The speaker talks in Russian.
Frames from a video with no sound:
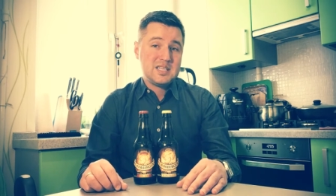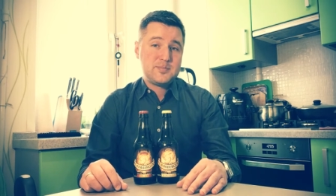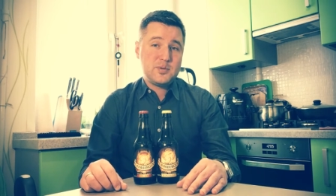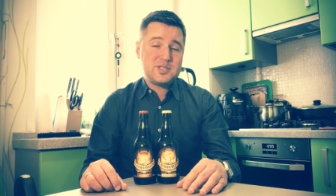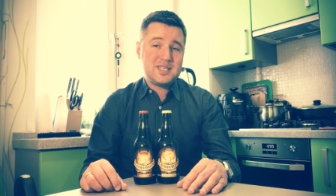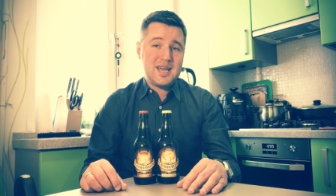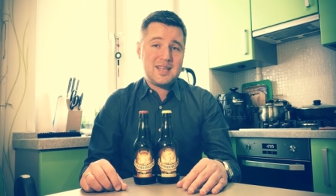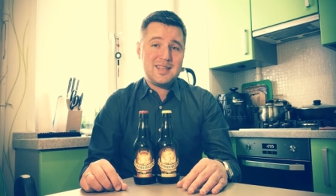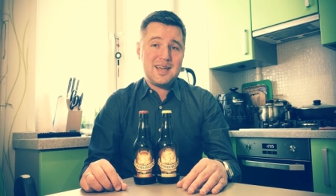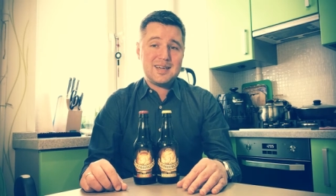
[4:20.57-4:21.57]

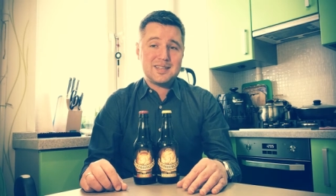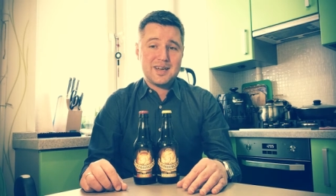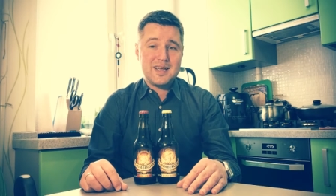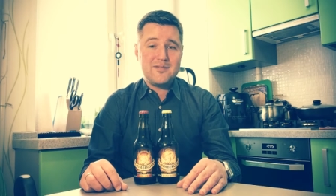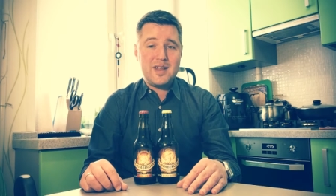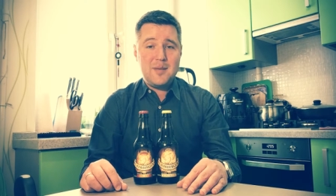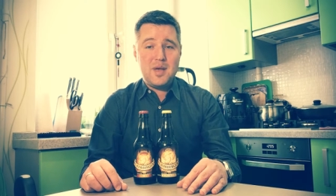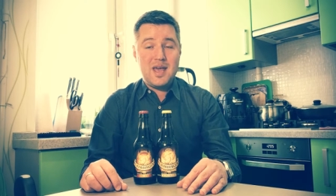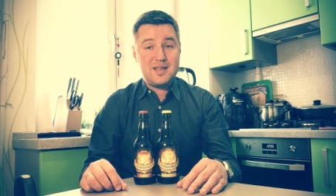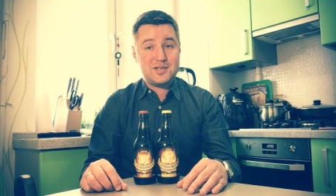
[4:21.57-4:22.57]
Спустя некоторое
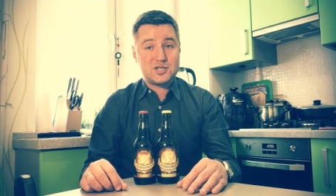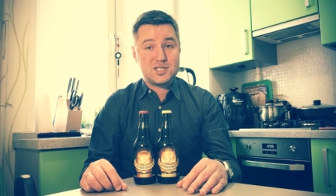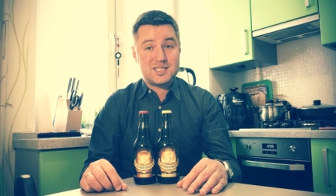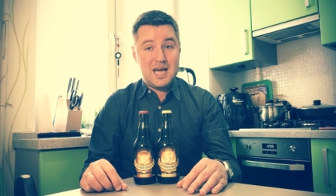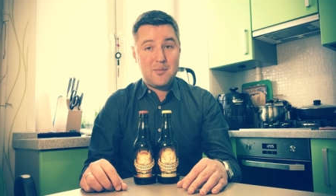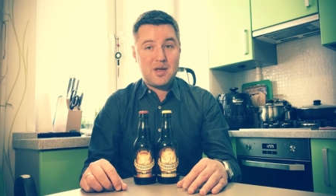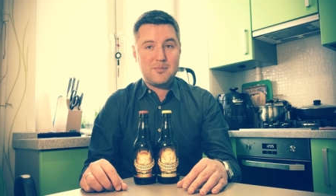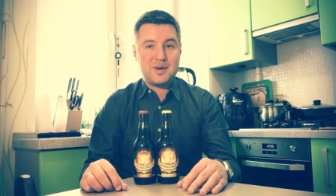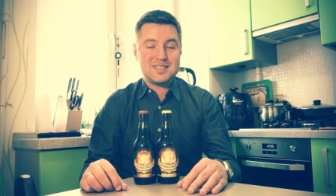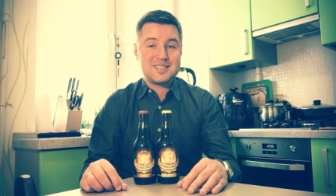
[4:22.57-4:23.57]
время эти же
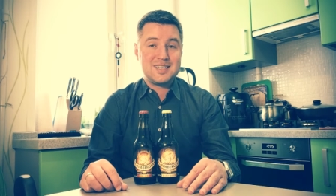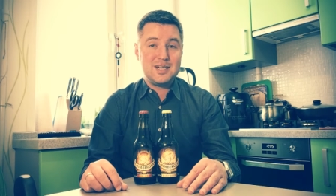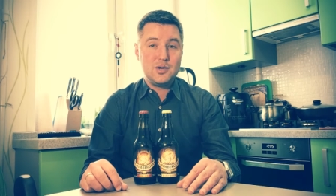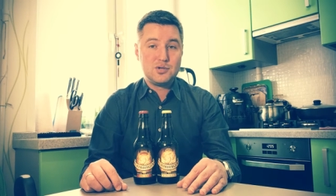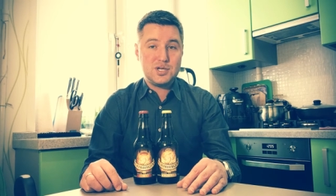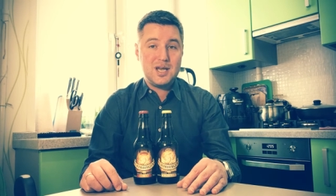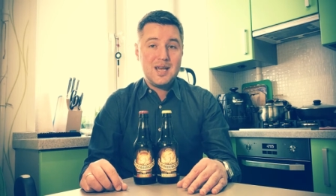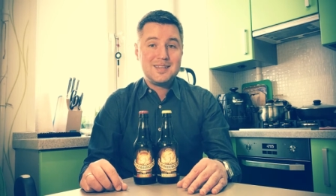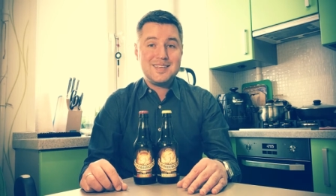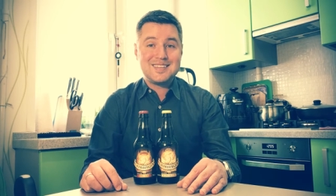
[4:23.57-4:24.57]
самые простые люди,
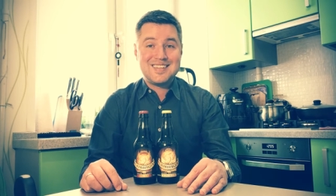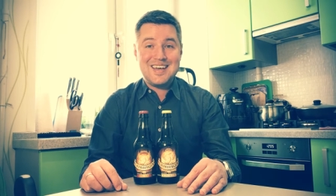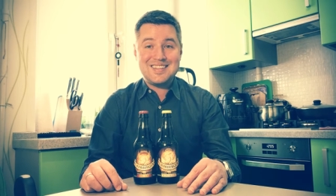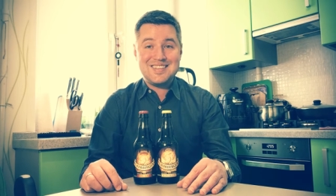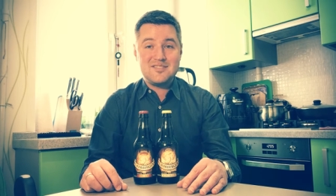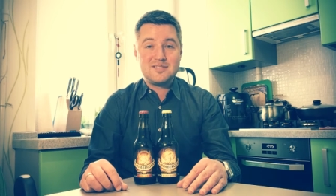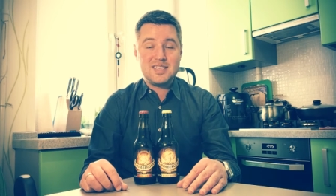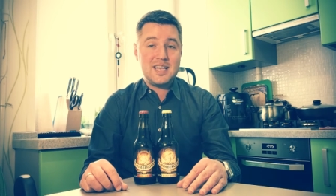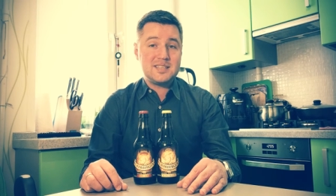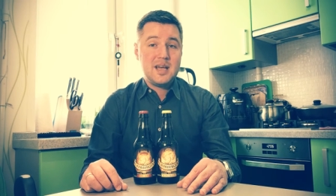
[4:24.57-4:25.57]
не дать не
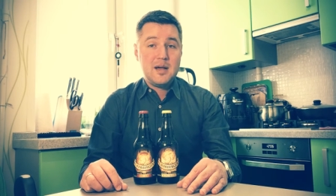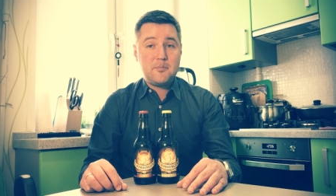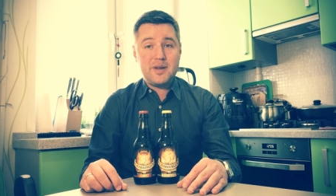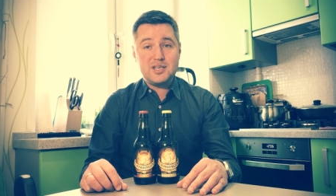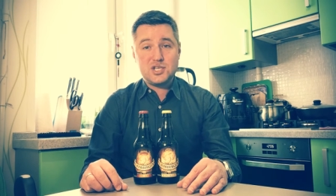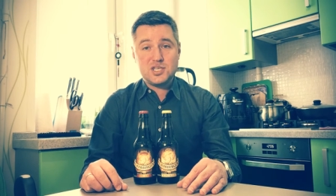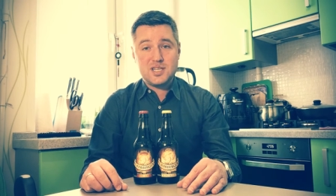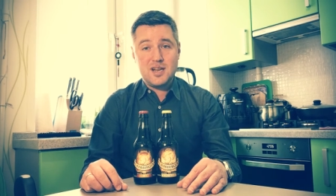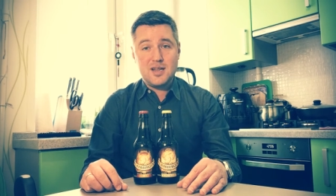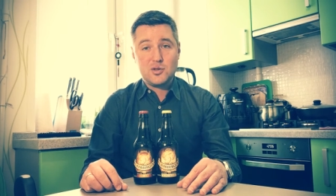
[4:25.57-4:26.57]
взять,
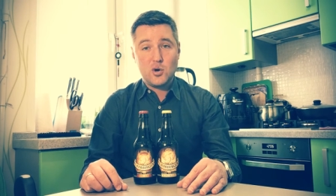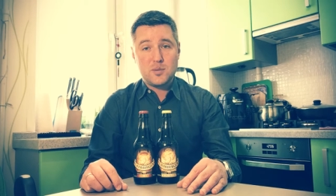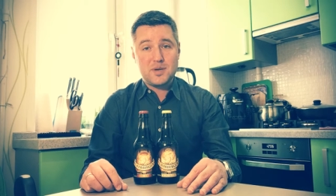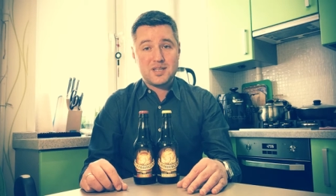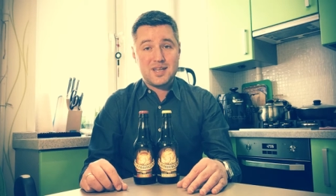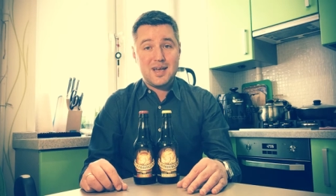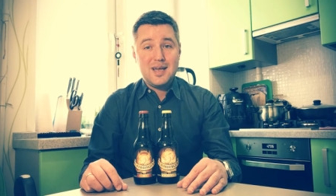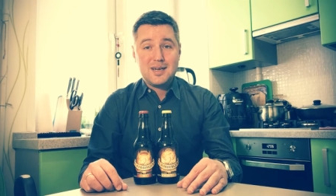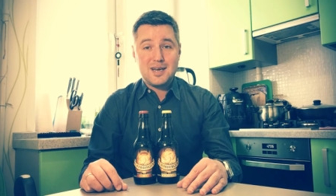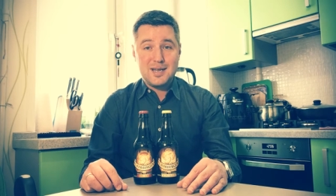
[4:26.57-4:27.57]
причислили
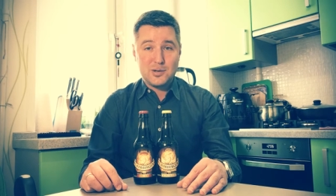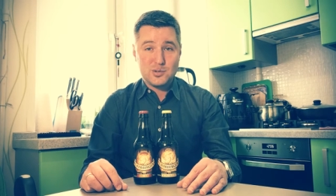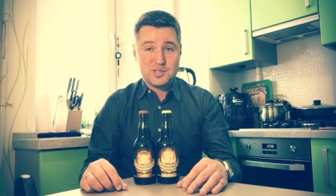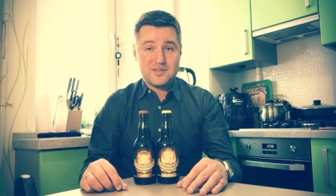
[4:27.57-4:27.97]
Норберта к лику